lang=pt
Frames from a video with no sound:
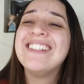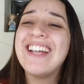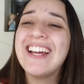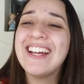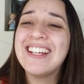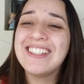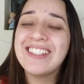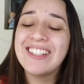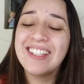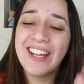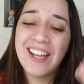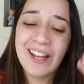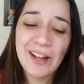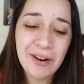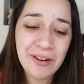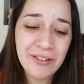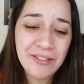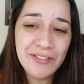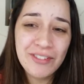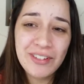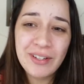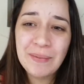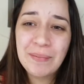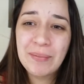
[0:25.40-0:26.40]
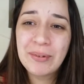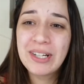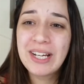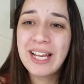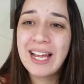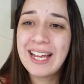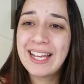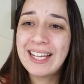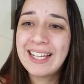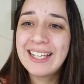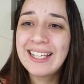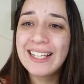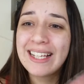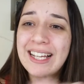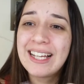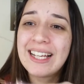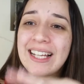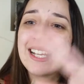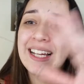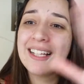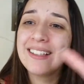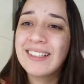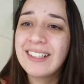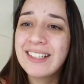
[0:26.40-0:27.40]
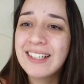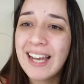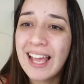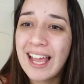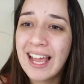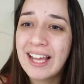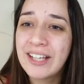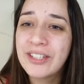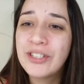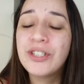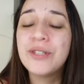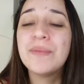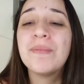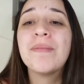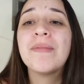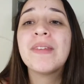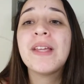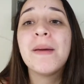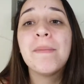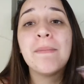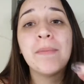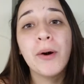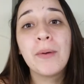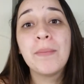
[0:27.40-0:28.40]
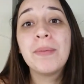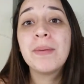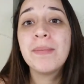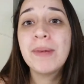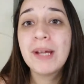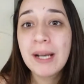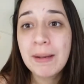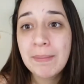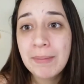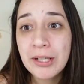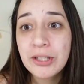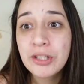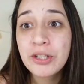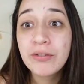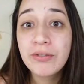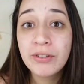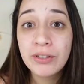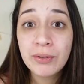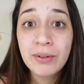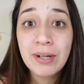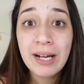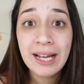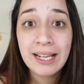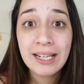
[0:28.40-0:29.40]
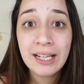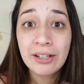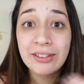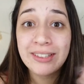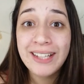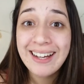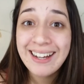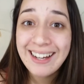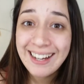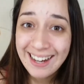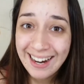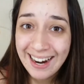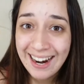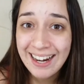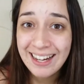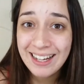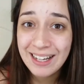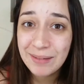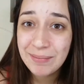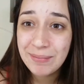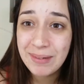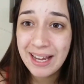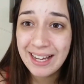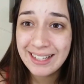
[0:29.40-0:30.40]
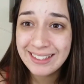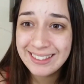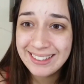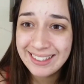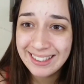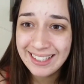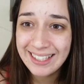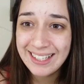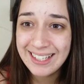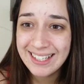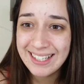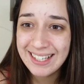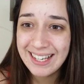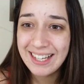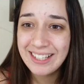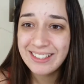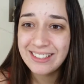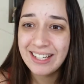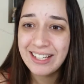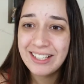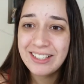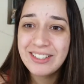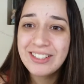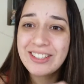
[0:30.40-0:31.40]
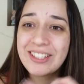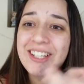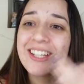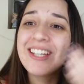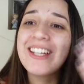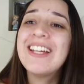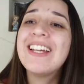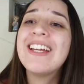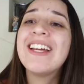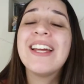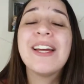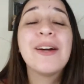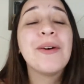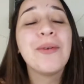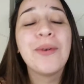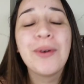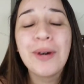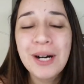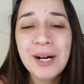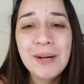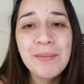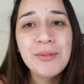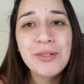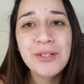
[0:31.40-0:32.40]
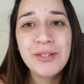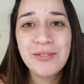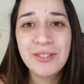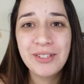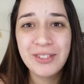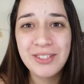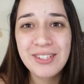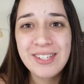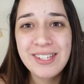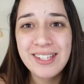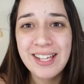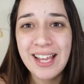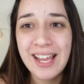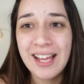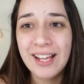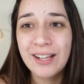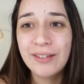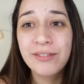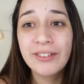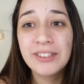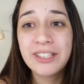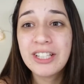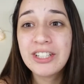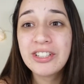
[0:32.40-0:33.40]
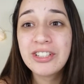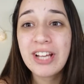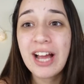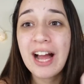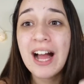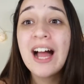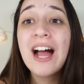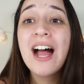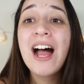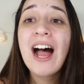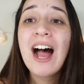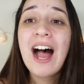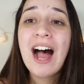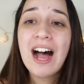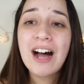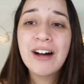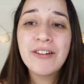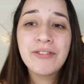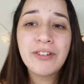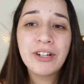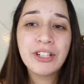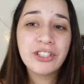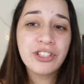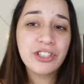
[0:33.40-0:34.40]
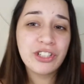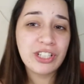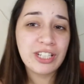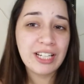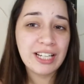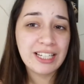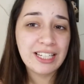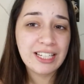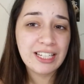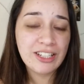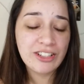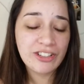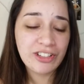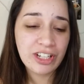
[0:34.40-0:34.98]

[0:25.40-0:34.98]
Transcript: gente, eu vi por aí, né, na internet. Bom, primeiramente eu vi no canal da Carla Beatriz, né, gente, que eu amo os vídeos dela. Vou deixar a fotinha aqui,